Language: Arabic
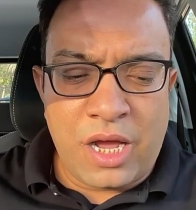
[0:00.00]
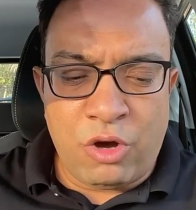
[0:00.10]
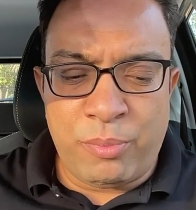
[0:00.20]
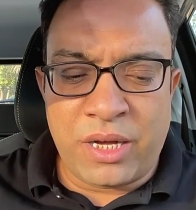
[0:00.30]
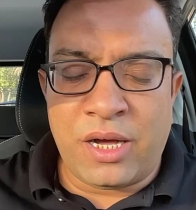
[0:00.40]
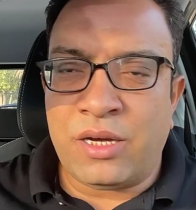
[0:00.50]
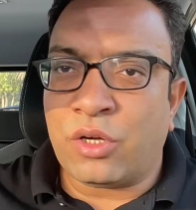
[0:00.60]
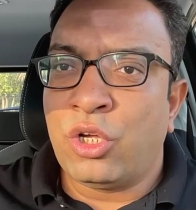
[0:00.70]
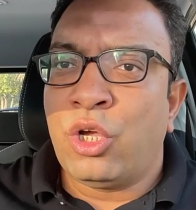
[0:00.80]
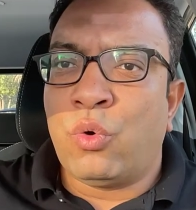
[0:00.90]
او بغالق
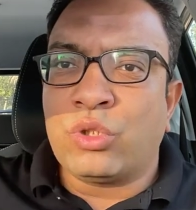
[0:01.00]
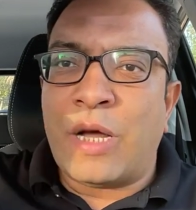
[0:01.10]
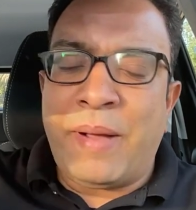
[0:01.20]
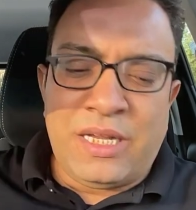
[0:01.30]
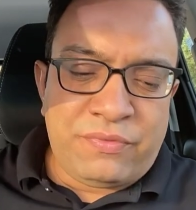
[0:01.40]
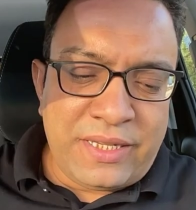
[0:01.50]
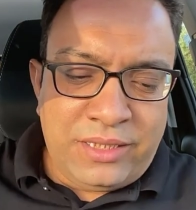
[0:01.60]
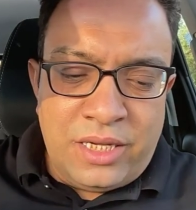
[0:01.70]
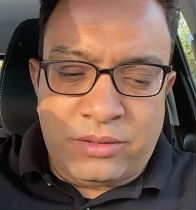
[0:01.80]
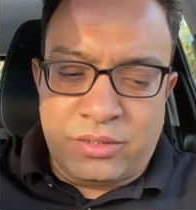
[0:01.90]
وطبعا
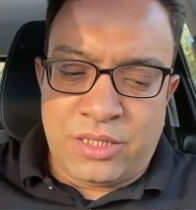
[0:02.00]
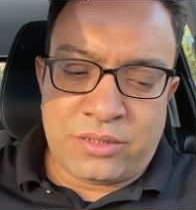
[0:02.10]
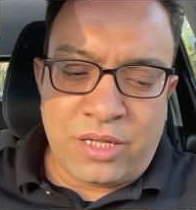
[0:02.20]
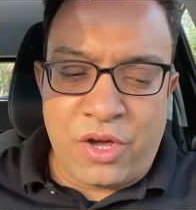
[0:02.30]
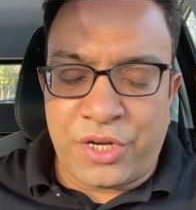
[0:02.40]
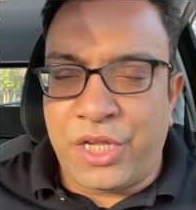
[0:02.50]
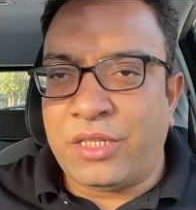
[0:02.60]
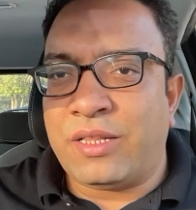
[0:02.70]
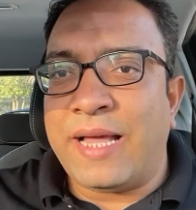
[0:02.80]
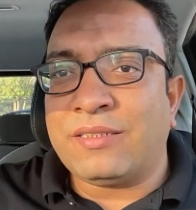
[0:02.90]
فتحه
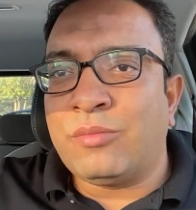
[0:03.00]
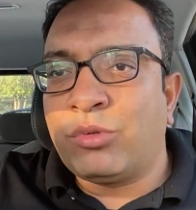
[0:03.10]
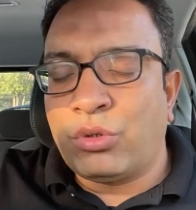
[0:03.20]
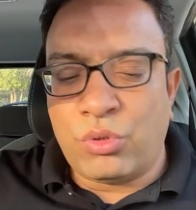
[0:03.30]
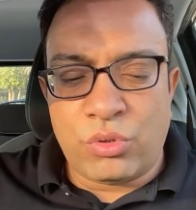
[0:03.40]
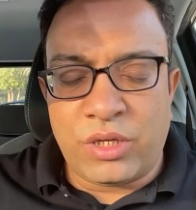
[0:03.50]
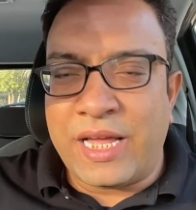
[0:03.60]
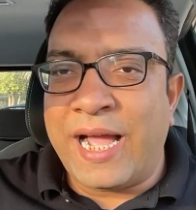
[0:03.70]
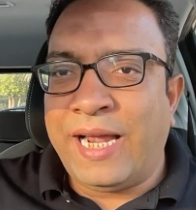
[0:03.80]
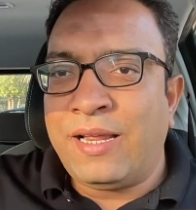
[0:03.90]
التقريض لازم تكون
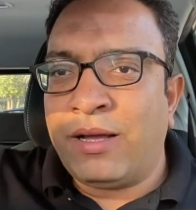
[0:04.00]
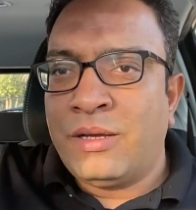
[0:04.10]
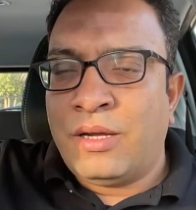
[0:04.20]
لاعلى